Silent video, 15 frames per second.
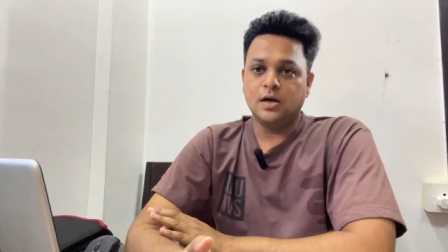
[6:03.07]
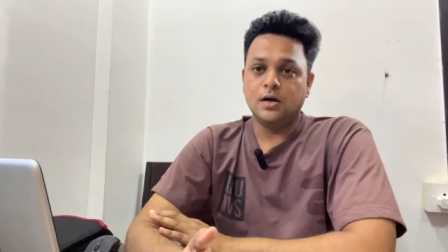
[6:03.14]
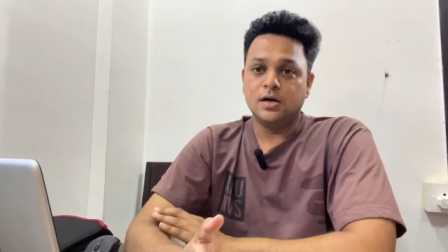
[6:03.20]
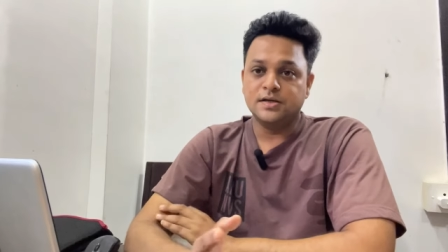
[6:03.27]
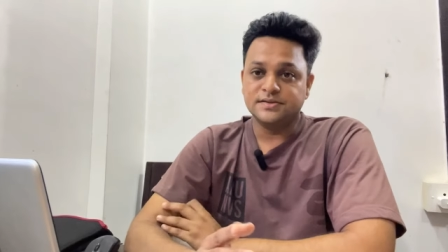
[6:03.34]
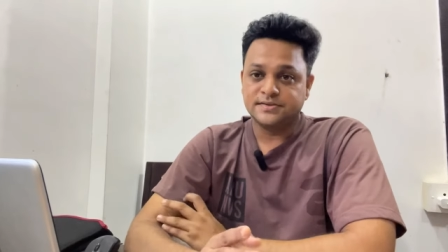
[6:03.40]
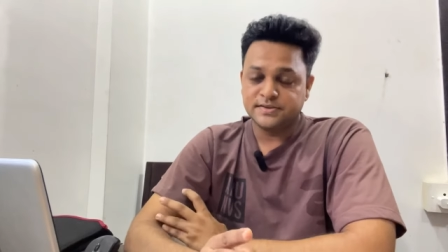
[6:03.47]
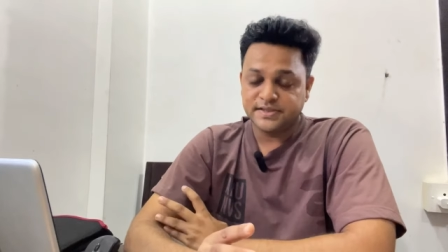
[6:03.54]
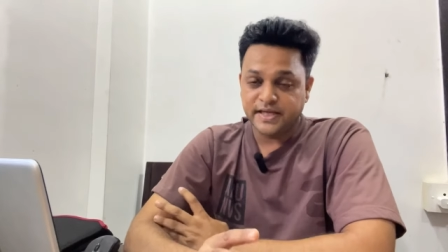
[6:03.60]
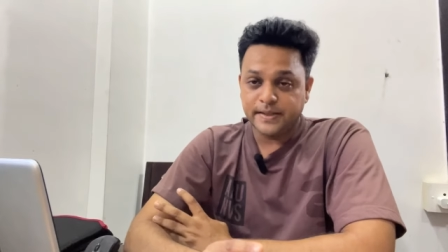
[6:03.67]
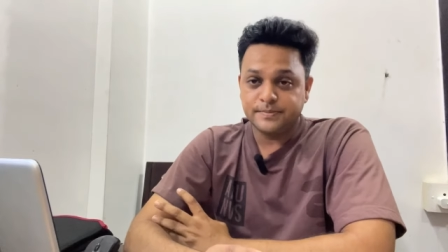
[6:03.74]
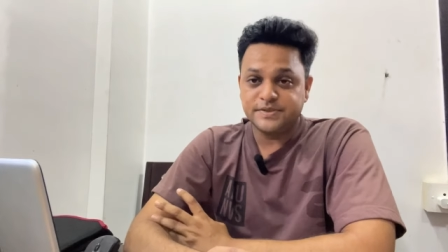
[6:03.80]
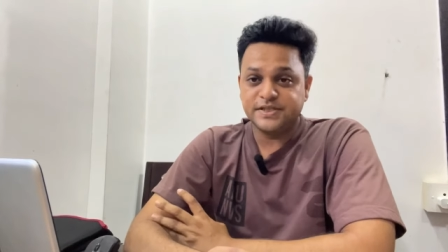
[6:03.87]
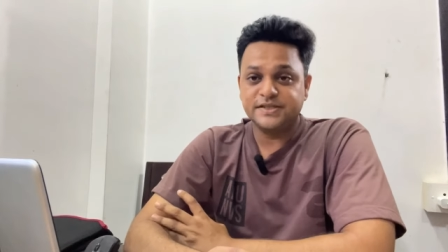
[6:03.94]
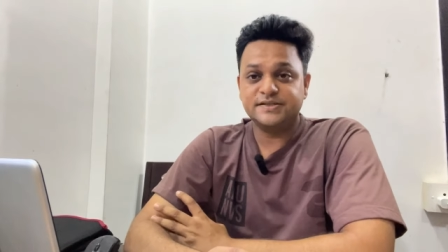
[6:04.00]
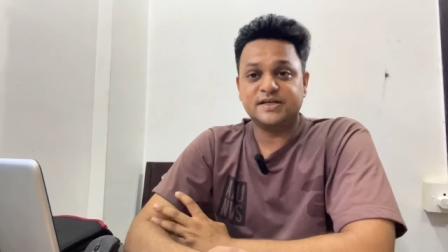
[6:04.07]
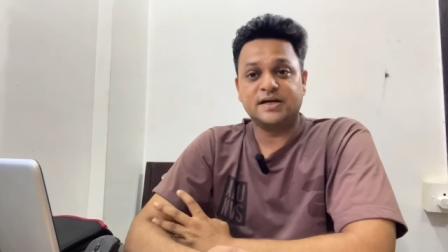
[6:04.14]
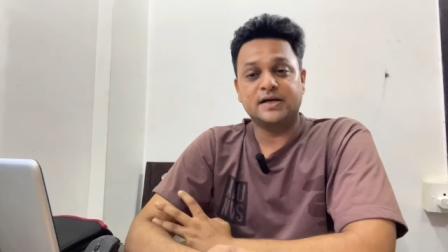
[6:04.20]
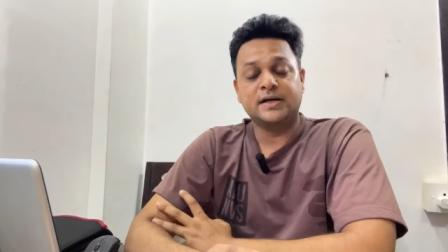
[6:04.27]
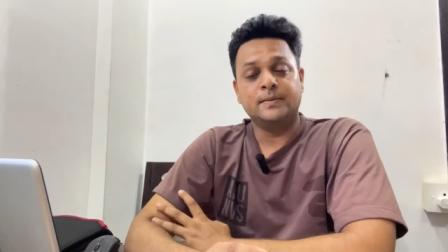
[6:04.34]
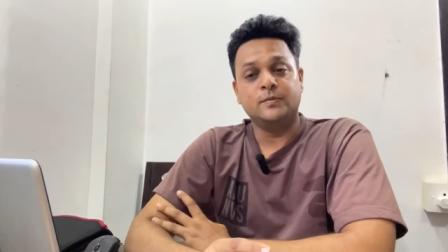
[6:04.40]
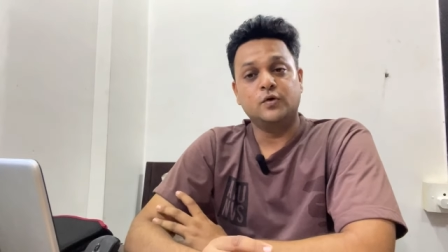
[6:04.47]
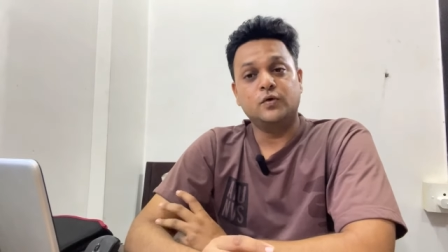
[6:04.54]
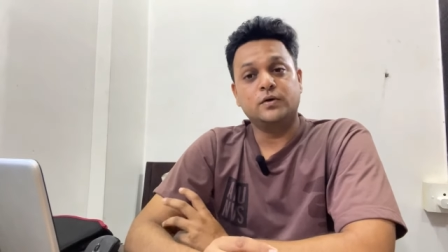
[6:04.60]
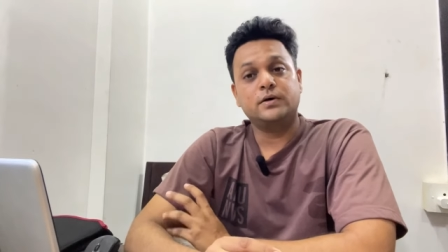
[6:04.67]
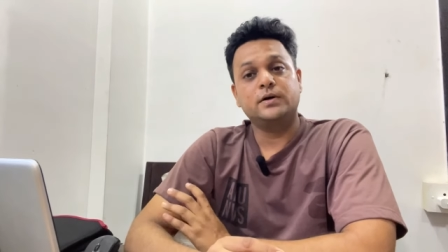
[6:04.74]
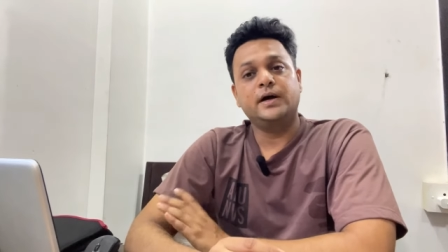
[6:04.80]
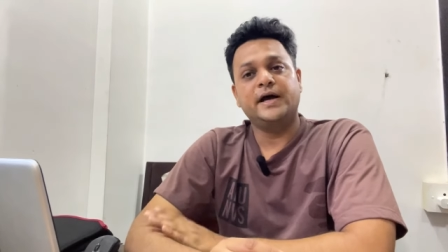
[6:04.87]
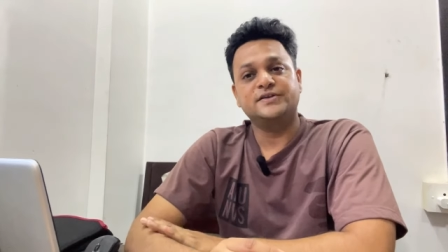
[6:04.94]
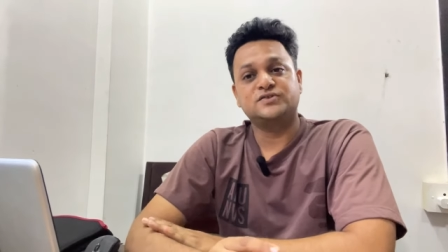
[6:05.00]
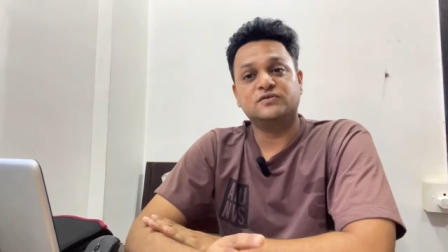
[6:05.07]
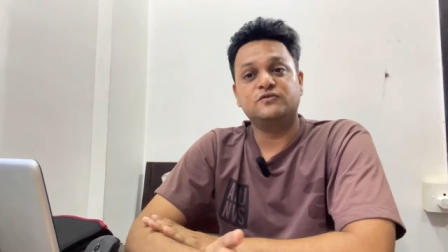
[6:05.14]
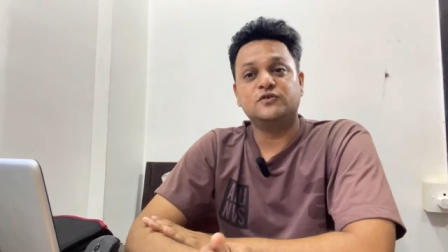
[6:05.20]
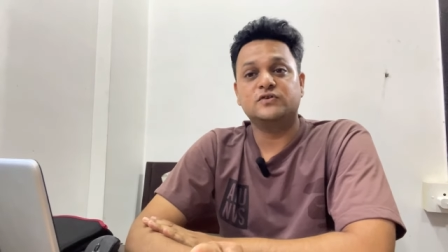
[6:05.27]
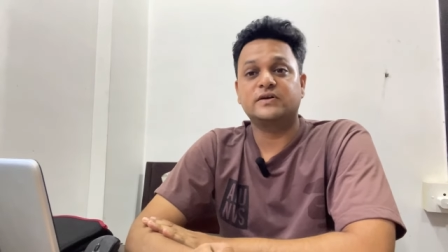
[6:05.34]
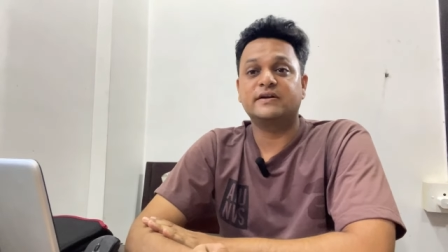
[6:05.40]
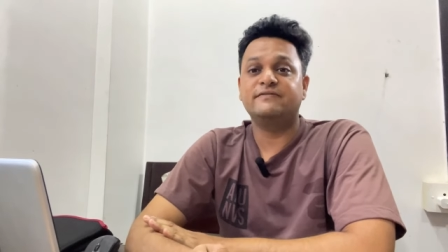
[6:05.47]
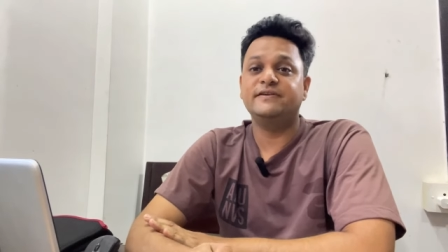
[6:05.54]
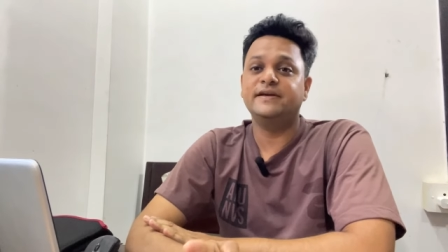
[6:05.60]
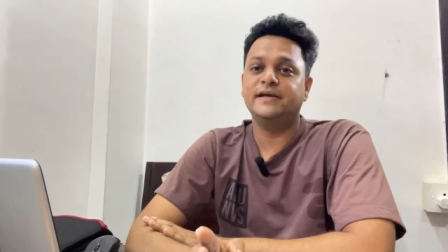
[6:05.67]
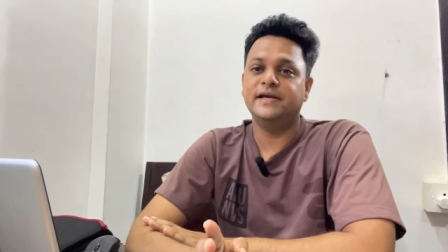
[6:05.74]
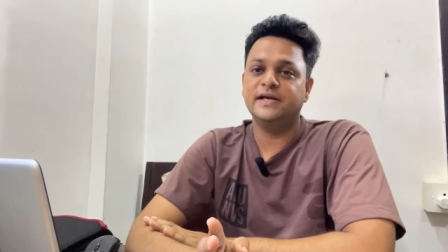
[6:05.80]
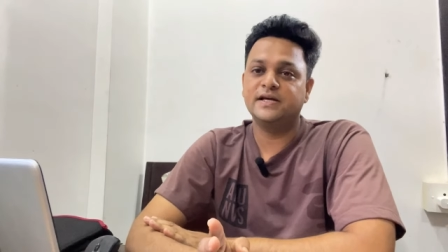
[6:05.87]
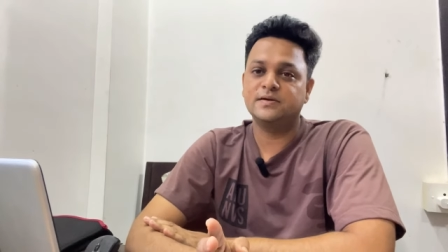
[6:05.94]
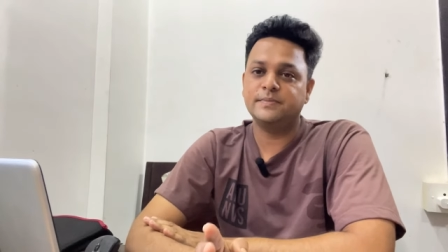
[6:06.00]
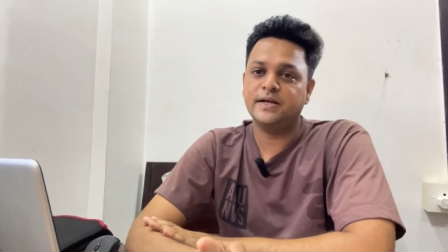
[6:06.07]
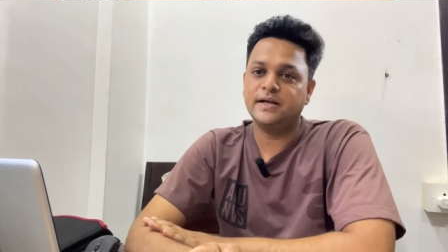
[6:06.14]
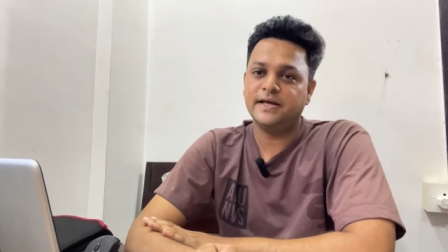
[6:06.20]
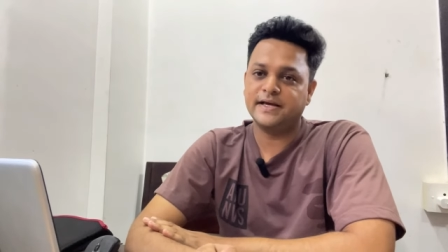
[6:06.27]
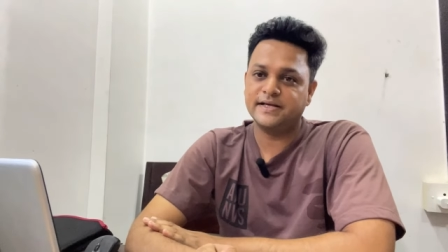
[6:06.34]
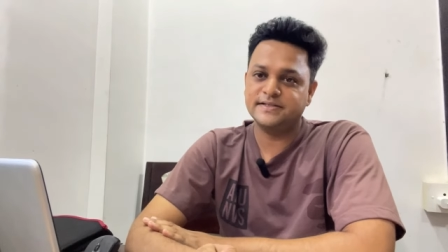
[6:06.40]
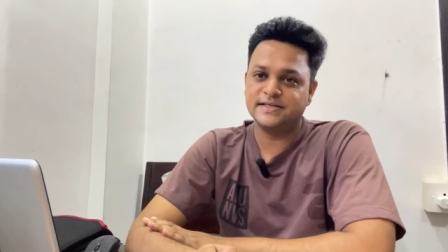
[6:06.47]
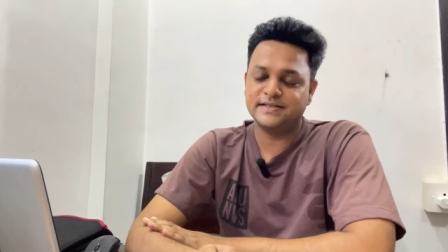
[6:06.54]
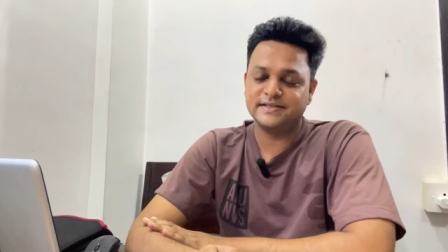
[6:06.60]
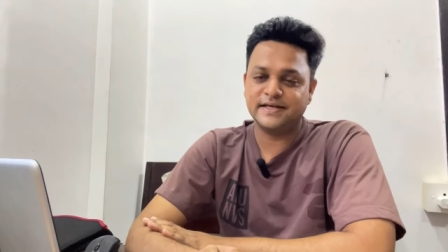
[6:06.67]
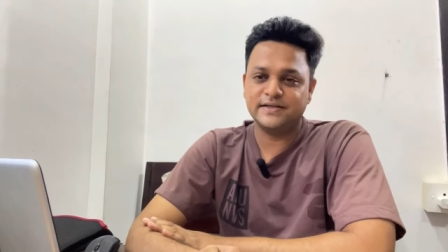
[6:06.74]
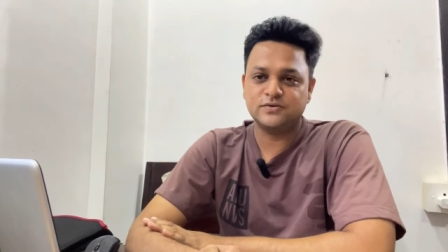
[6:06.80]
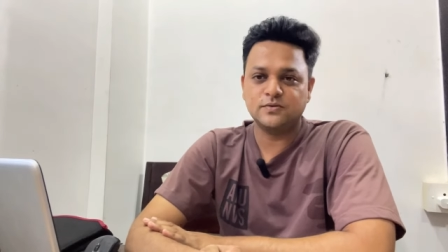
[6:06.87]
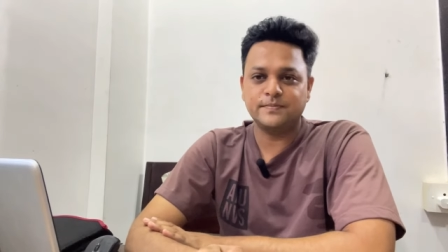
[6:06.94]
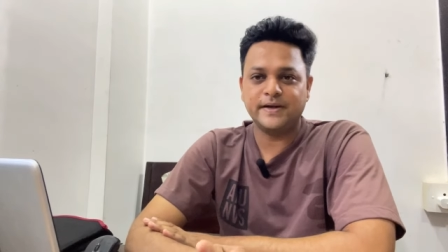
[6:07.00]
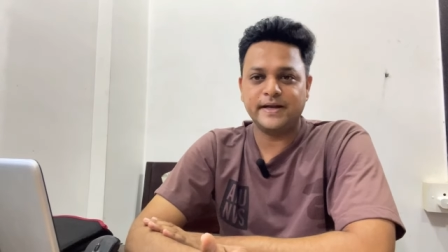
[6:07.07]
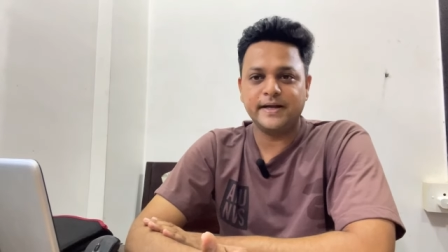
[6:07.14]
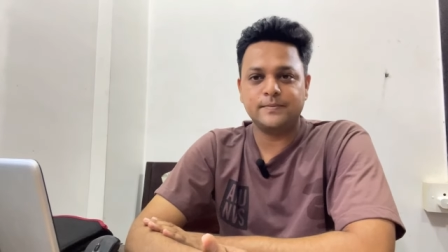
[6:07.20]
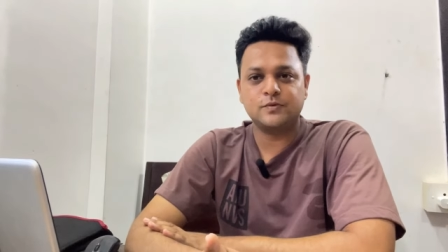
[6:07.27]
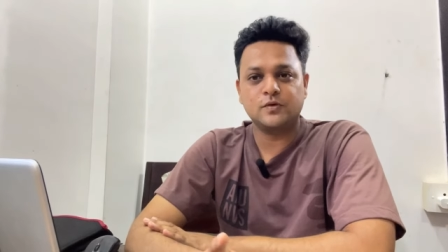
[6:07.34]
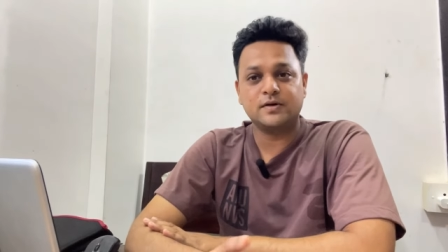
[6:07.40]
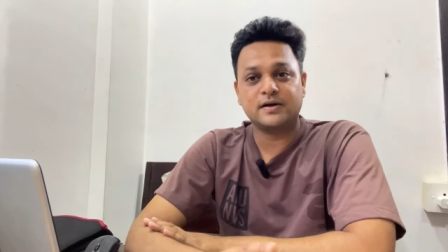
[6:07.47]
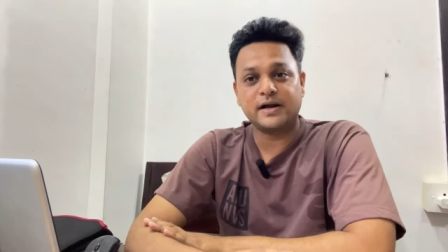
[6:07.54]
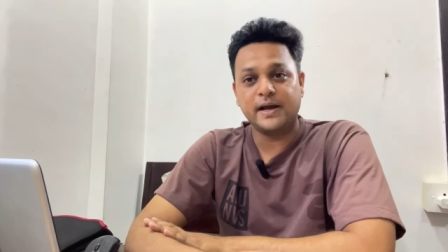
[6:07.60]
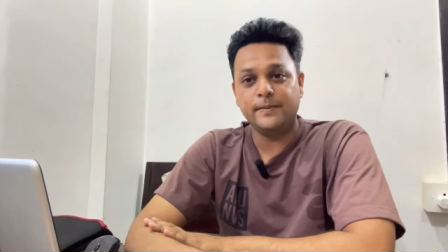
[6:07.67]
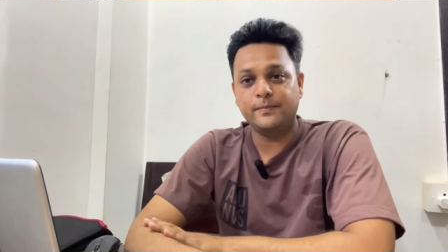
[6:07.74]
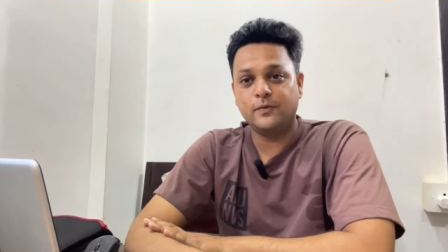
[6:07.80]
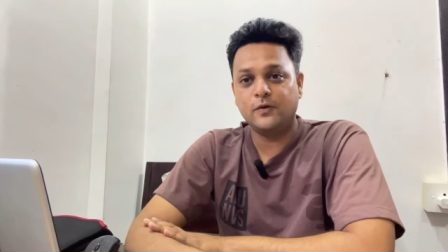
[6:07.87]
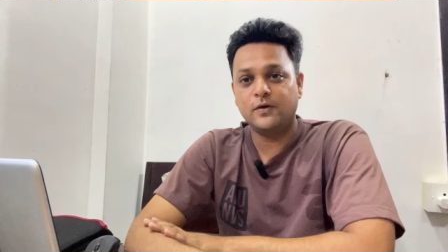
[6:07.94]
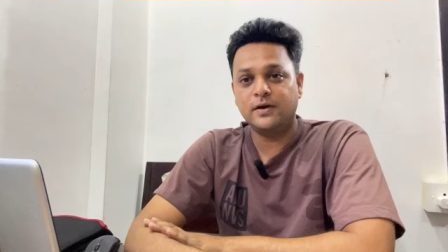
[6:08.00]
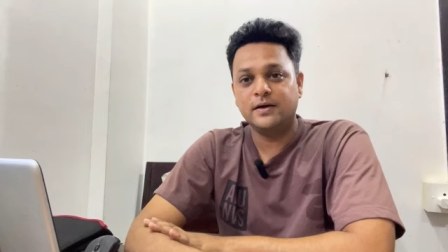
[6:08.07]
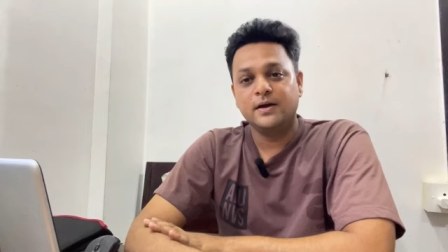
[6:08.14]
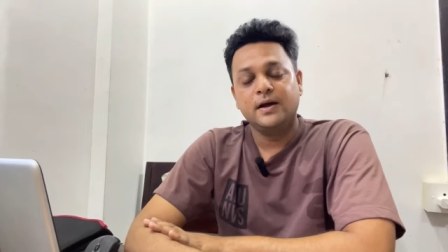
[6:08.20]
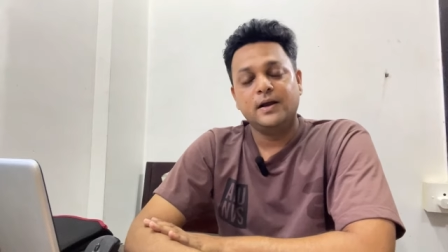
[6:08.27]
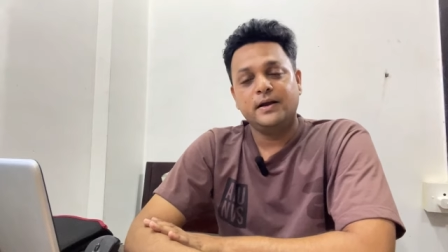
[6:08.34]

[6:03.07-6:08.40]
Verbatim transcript: सेम uh, चीज़ अगर हम लोग एस्ट्रोफोटोग्राफी गियर में लेके जाते हैं तो पहले आपको ट्राईपोड